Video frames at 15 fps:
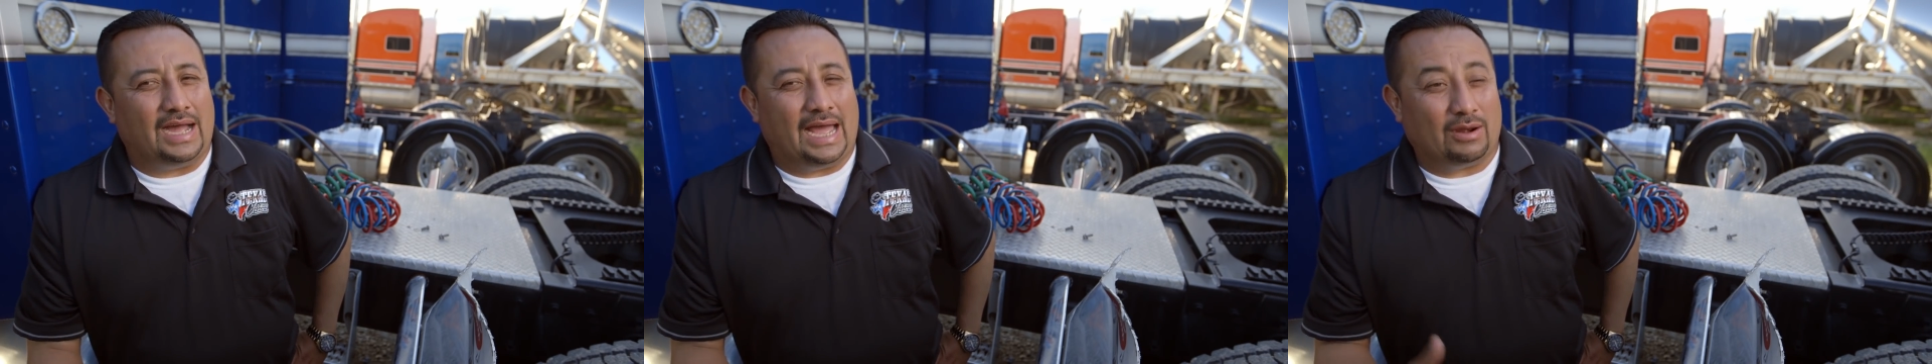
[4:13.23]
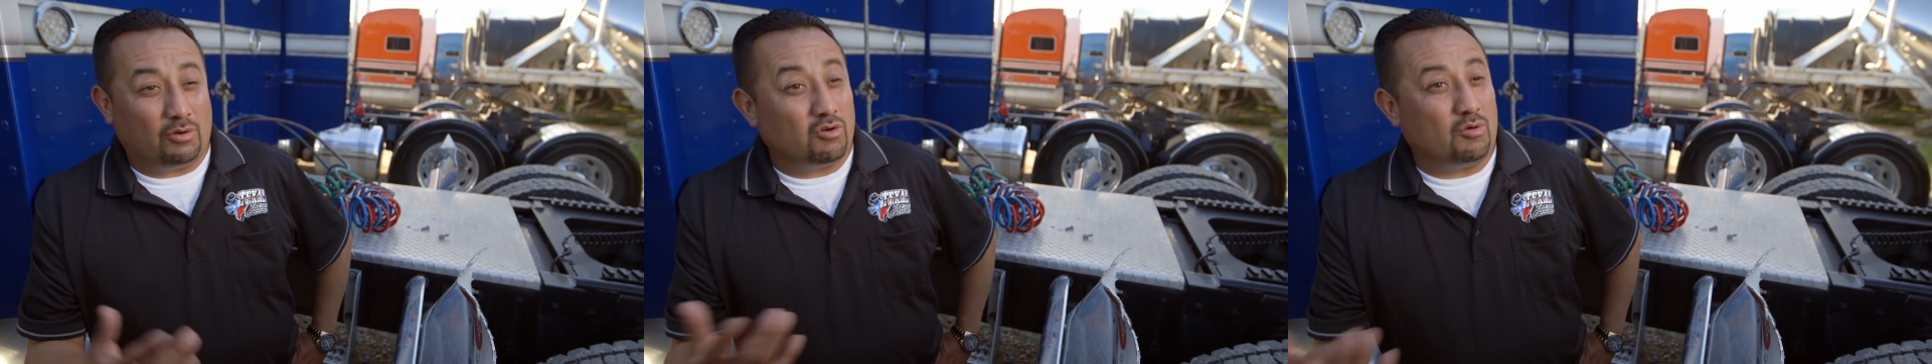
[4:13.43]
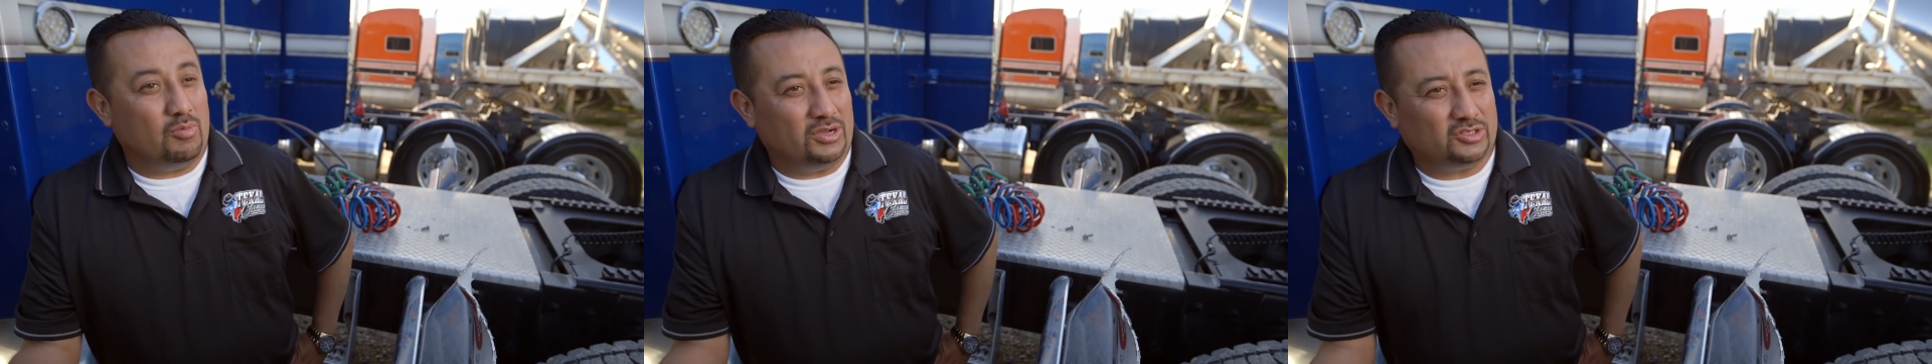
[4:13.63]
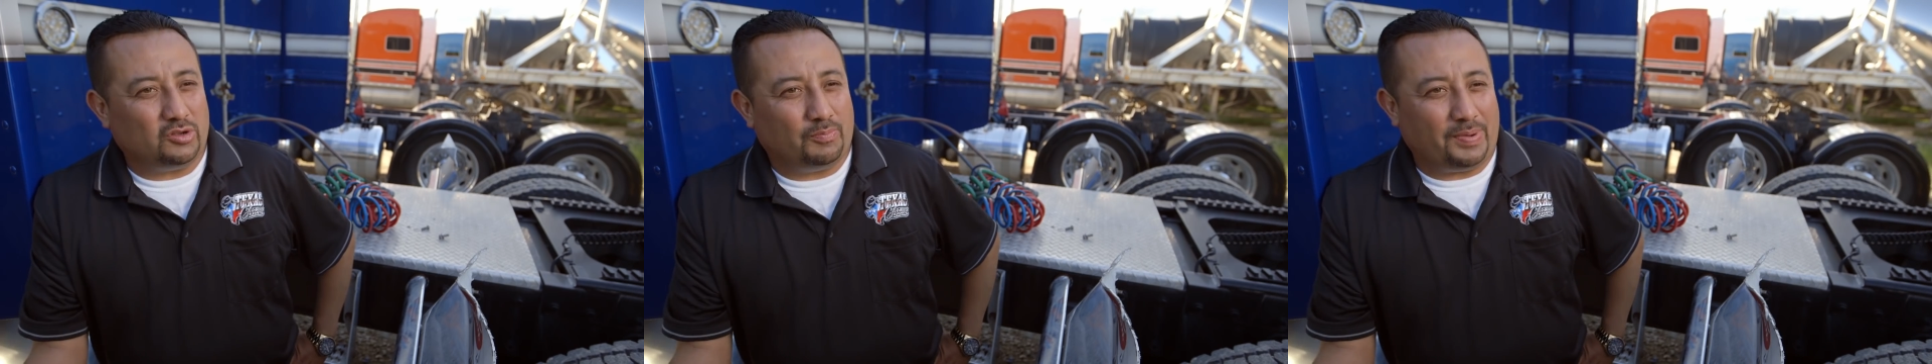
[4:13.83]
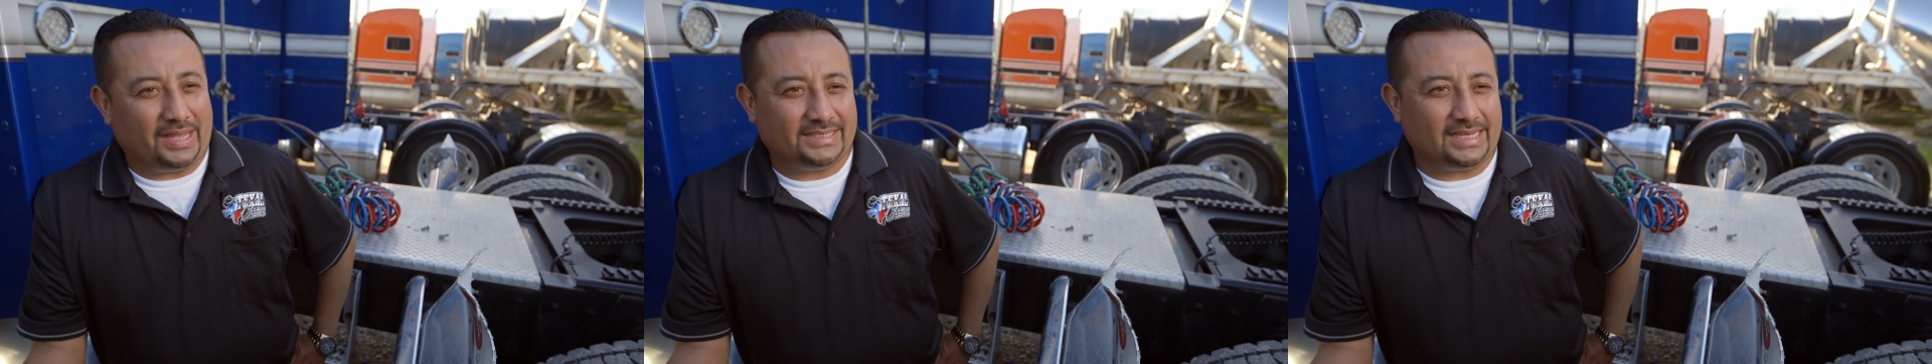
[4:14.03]
algo como
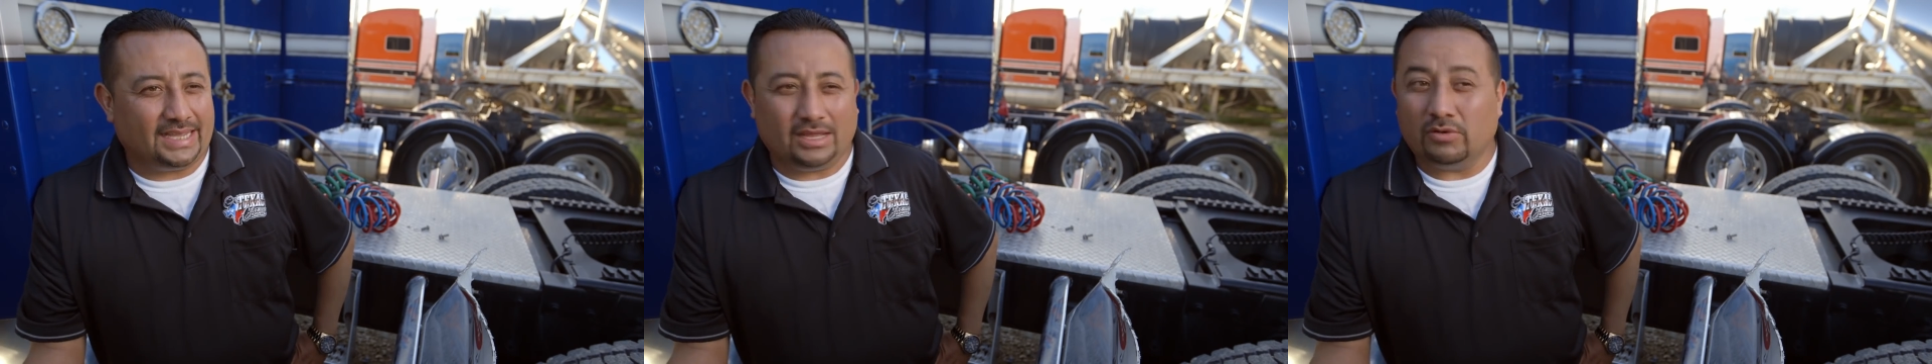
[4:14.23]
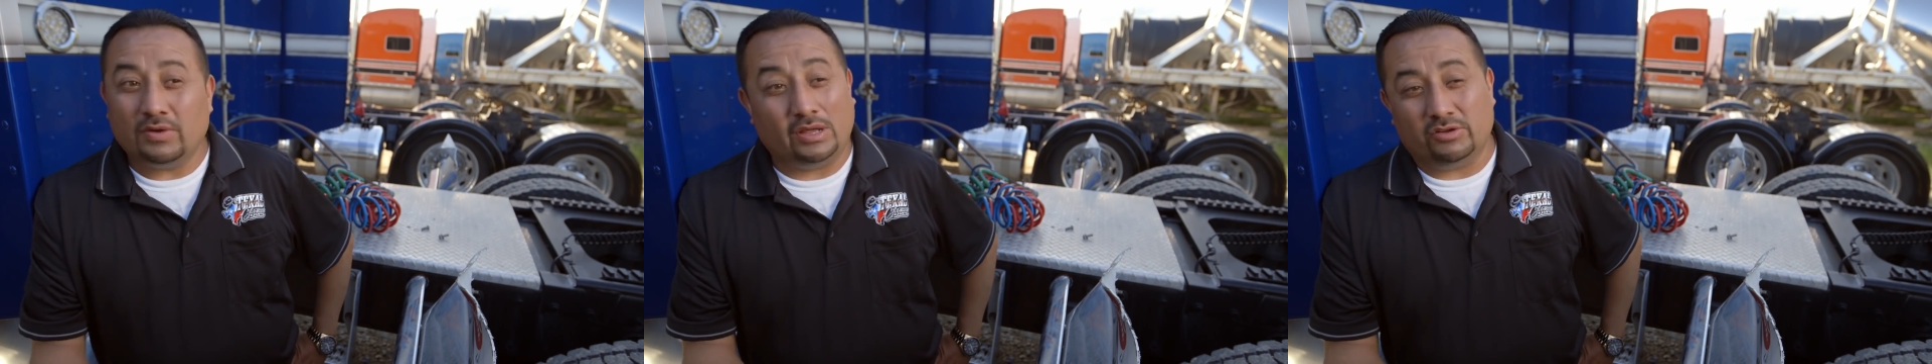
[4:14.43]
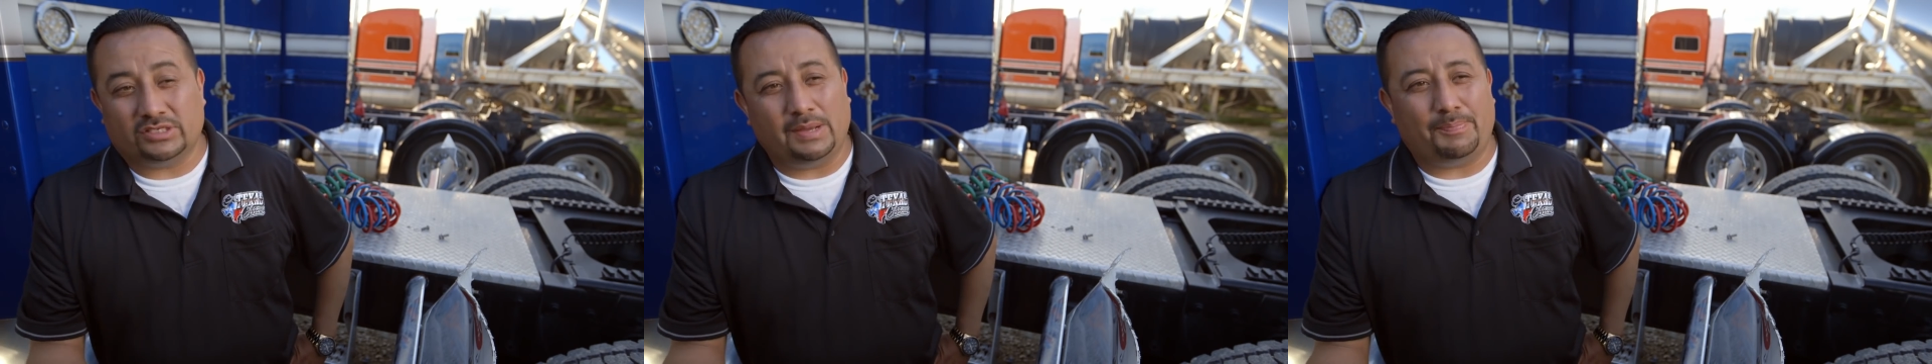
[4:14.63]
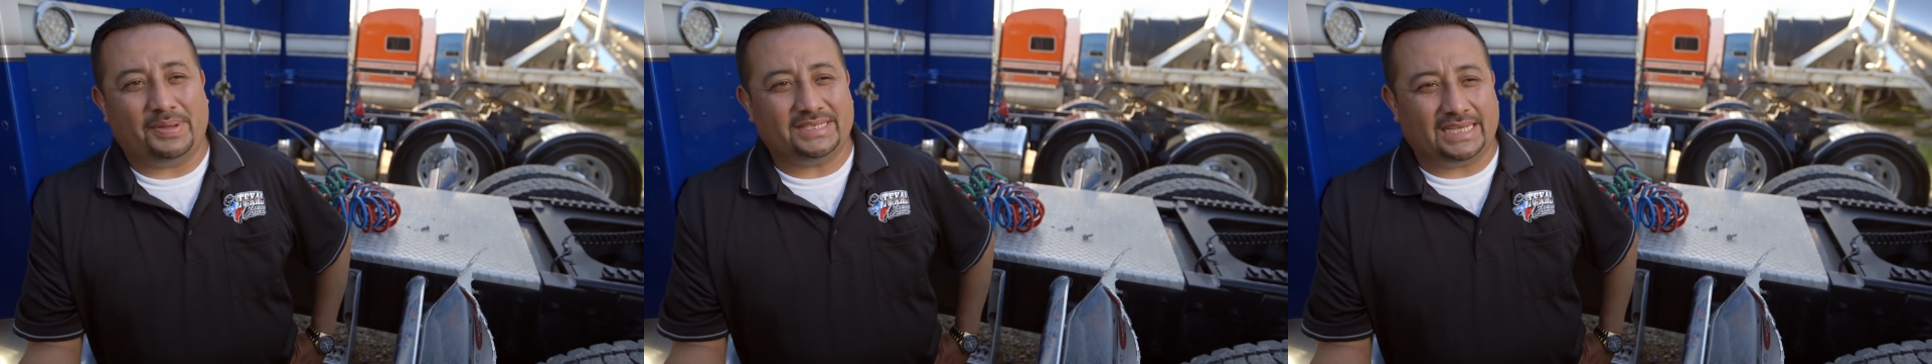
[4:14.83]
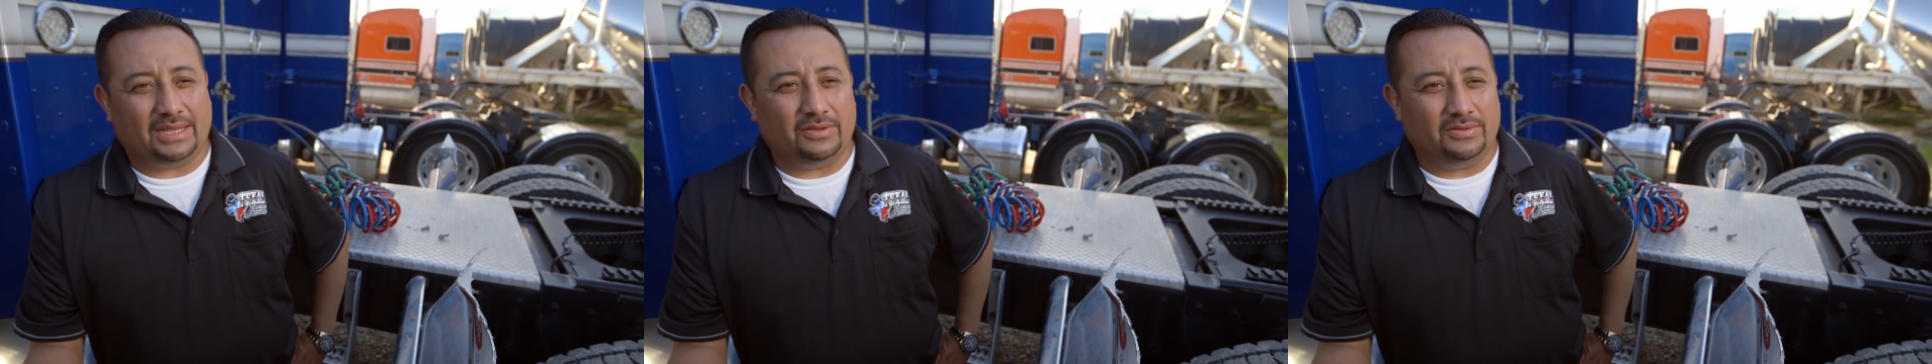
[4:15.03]
esto pasa, que nunca nos ha
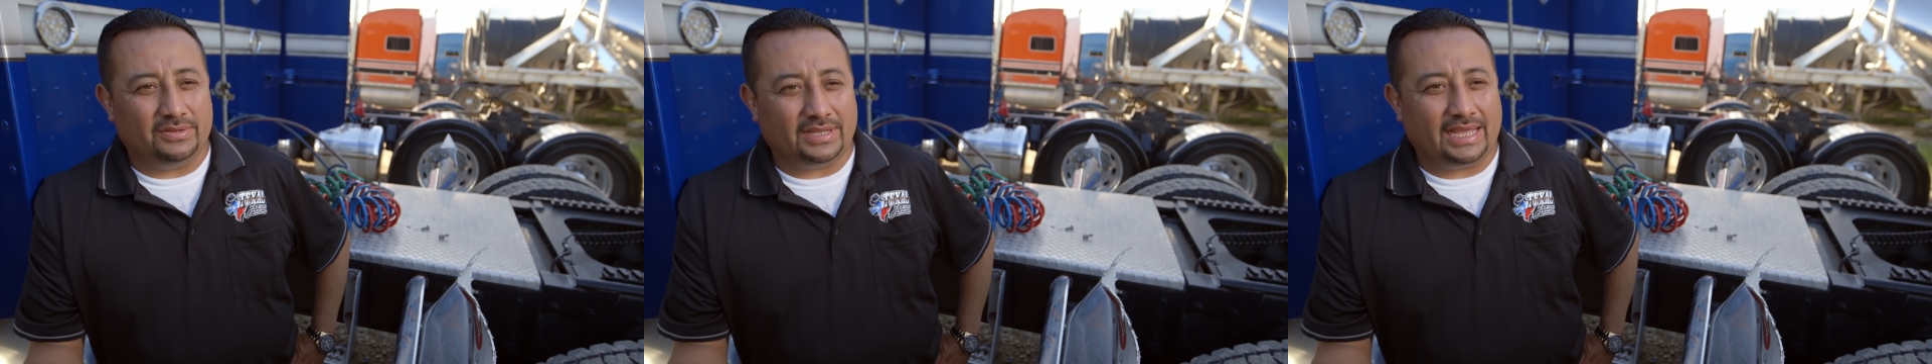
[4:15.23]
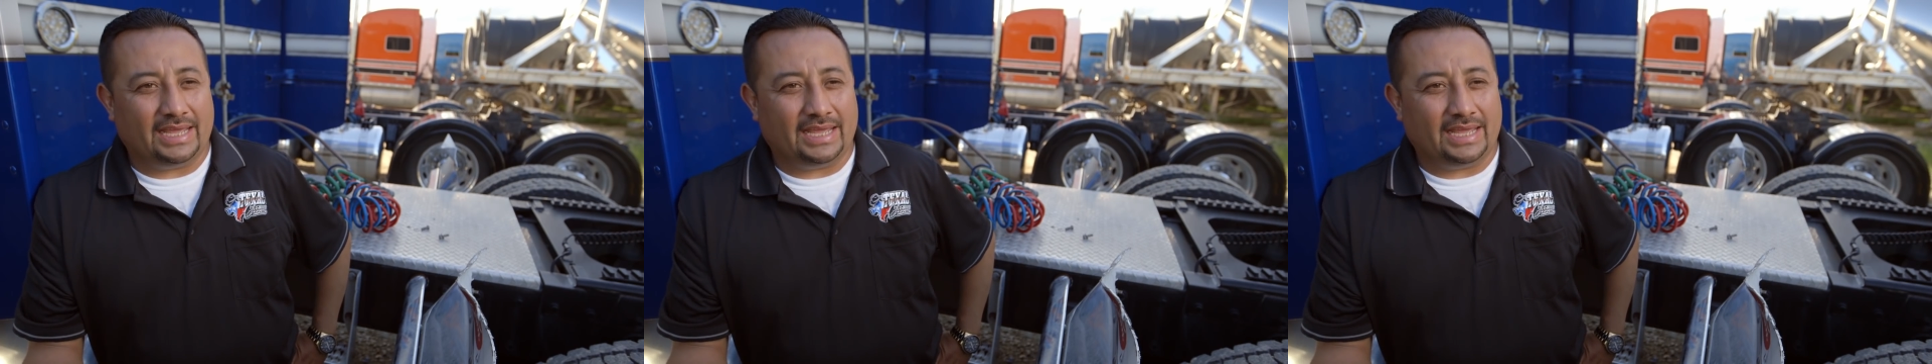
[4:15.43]
pasado,